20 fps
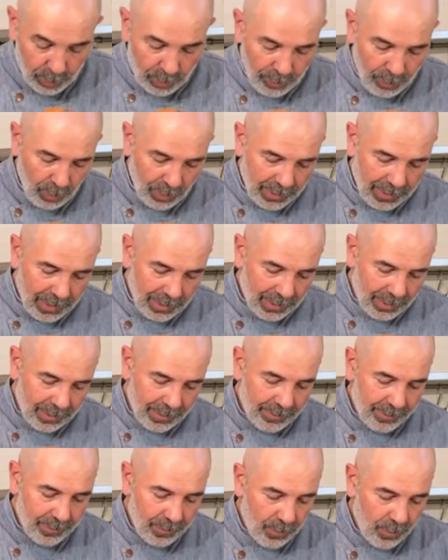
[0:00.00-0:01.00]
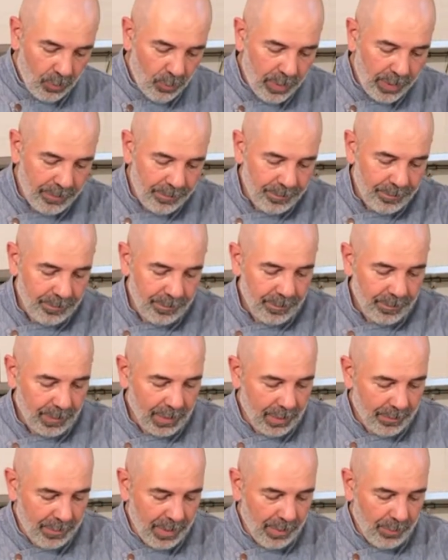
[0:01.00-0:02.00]
è molto importante. Qui
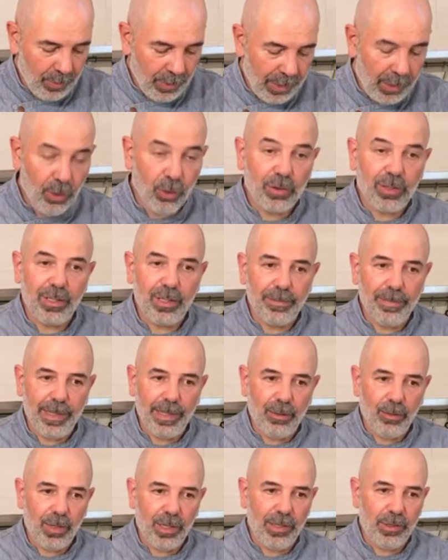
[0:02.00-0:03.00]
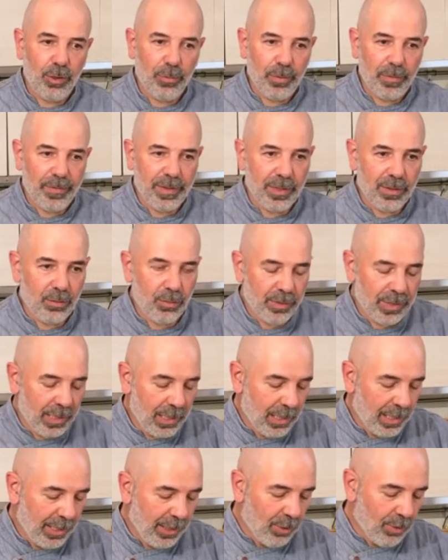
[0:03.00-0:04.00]
abbiamo ricotta di pecora, io preferisco
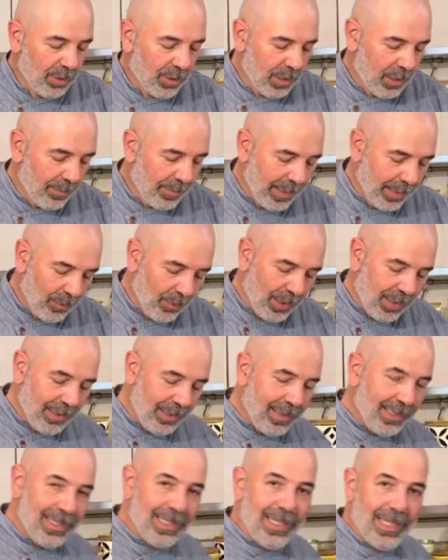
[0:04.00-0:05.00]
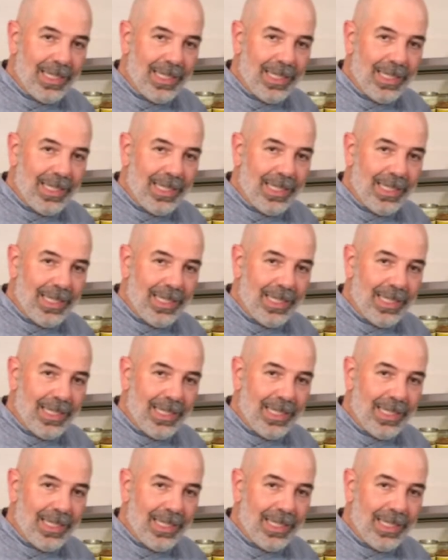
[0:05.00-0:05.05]
usare la ricotta di pecora.